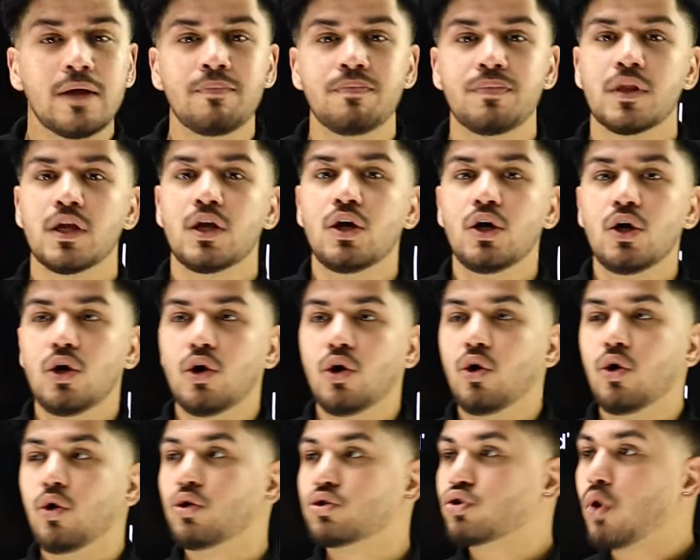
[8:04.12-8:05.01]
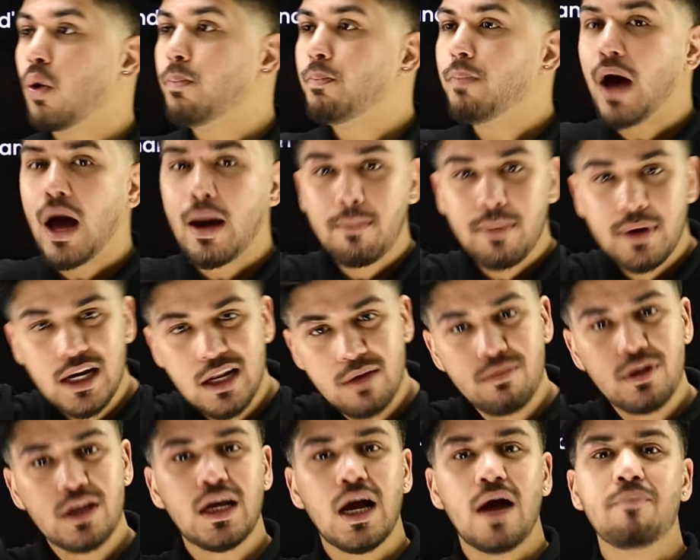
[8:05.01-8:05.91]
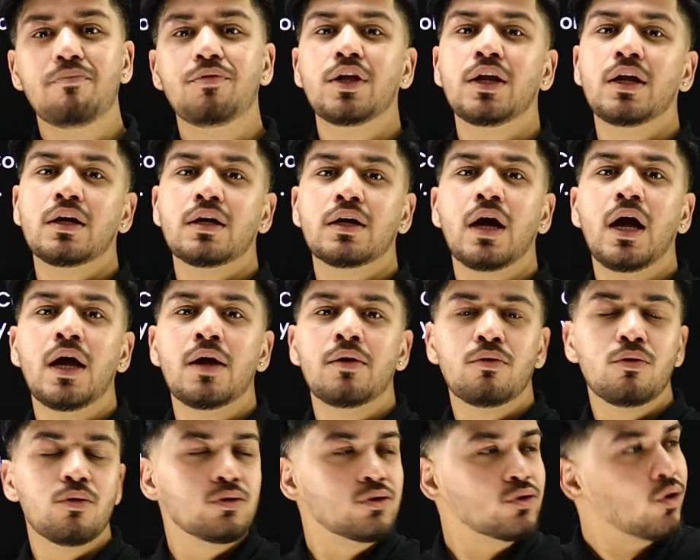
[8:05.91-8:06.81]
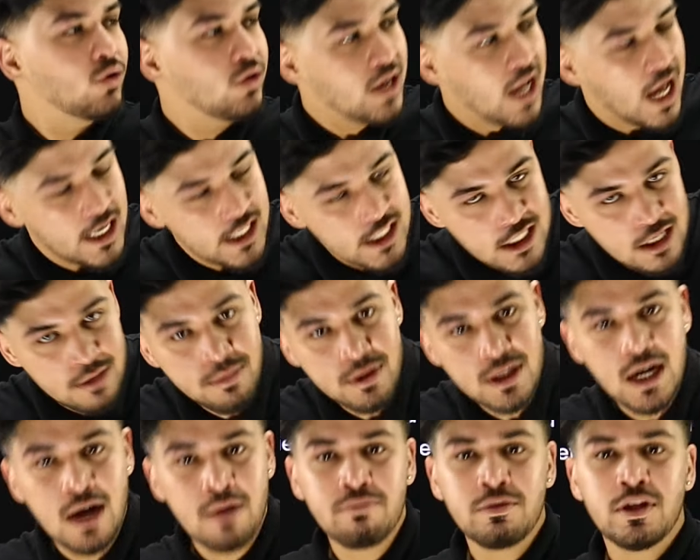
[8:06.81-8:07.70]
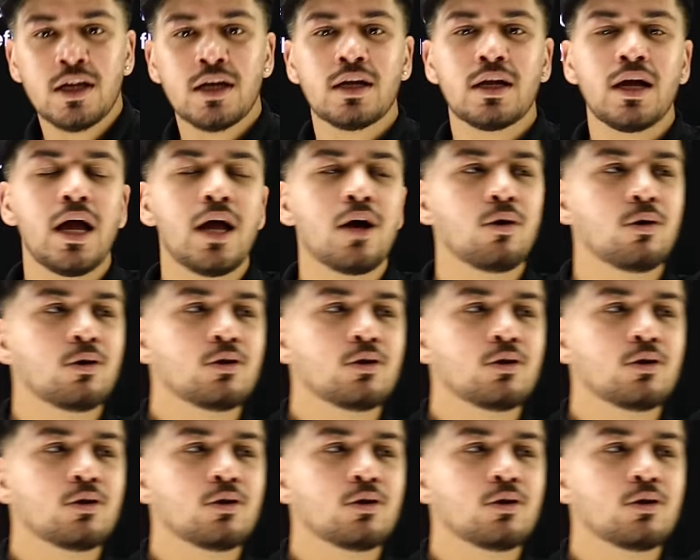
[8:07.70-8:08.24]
है उसको पापा ने भी काम दे रखा है उसको नानी ने भी काम दे रखा है